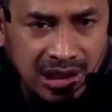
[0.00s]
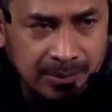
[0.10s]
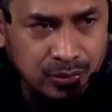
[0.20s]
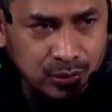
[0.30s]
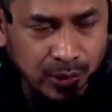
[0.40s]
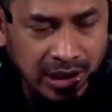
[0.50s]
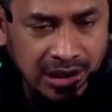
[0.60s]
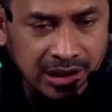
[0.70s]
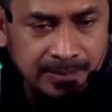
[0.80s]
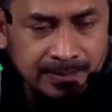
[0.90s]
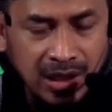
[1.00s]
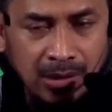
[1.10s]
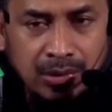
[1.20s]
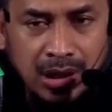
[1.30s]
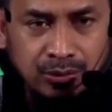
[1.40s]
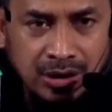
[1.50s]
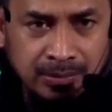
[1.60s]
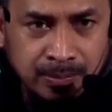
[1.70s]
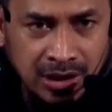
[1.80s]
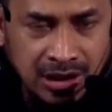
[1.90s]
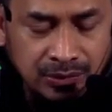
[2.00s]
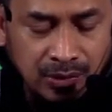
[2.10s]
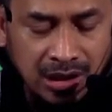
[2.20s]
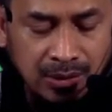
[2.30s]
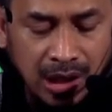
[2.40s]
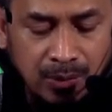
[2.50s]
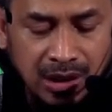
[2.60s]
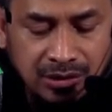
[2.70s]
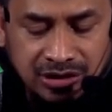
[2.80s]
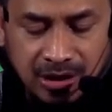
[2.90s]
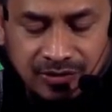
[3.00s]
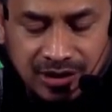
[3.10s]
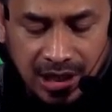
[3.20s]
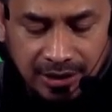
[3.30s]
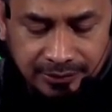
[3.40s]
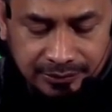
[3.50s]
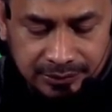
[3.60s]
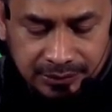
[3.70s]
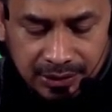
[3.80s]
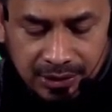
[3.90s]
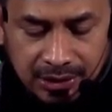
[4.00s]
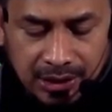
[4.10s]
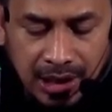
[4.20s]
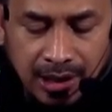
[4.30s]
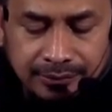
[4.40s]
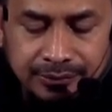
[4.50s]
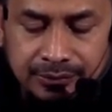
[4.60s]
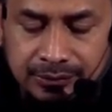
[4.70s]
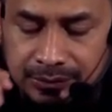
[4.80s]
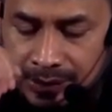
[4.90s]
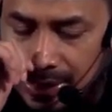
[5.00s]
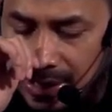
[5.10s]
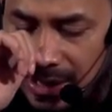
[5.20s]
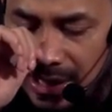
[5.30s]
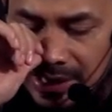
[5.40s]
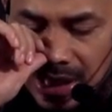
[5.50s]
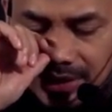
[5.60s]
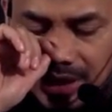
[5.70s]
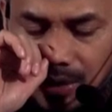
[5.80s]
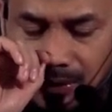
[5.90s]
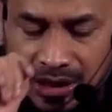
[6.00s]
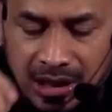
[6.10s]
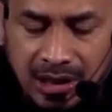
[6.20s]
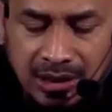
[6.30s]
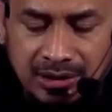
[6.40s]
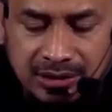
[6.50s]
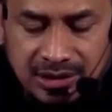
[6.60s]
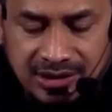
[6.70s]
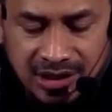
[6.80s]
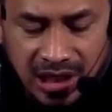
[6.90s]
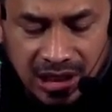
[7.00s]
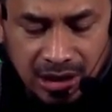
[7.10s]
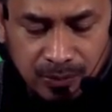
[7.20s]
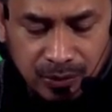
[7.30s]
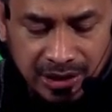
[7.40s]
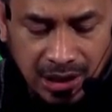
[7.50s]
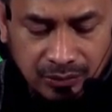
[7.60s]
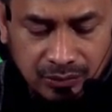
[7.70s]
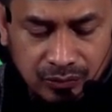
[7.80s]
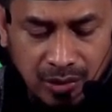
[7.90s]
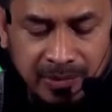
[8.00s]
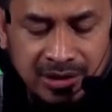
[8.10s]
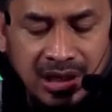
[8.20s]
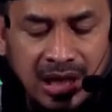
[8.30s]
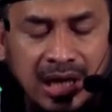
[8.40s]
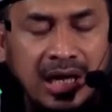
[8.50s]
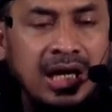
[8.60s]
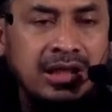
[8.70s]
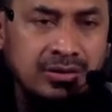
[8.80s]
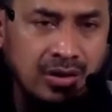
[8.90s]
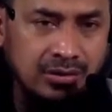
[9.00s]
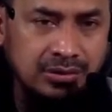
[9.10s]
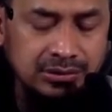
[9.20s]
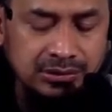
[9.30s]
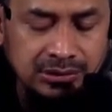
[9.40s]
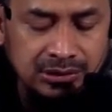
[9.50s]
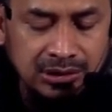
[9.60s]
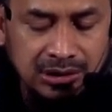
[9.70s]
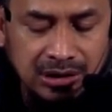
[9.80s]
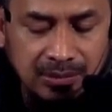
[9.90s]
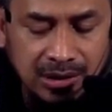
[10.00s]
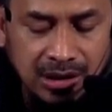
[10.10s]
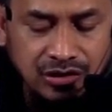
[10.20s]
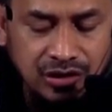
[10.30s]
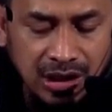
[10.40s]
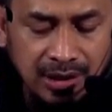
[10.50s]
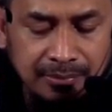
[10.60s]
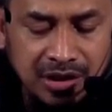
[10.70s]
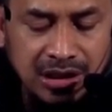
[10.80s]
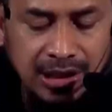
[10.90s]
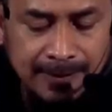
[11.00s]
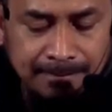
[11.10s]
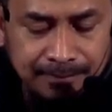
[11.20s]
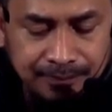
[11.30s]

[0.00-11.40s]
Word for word: Ibnu Suhaim, Abdullah Ibris, Wadu Auladul Syamsan, ya. Alladzi arsalahu ila sa'ir buldan wa minha al-Iraq. Di mana Syekh mengirim